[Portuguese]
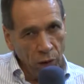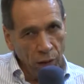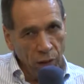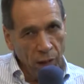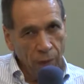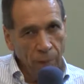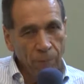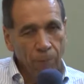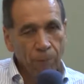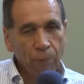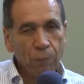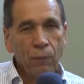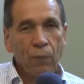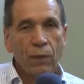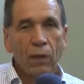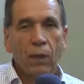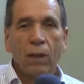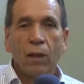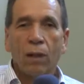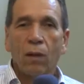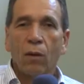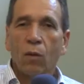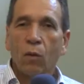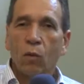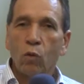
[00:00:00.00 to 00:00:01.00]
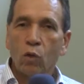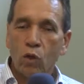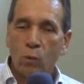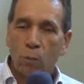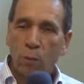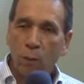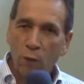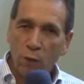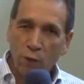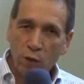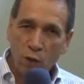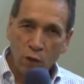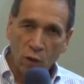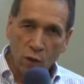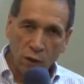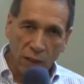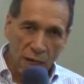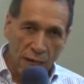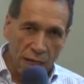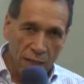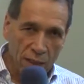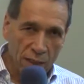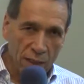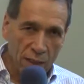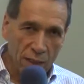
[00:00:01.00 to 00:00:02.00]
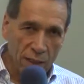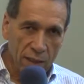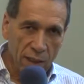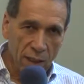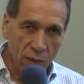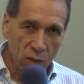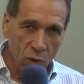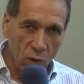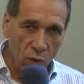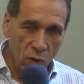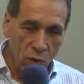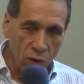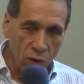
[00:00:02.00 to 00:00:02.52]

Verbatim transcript: Então isso foi uma coisa que uma atitude do Rubens.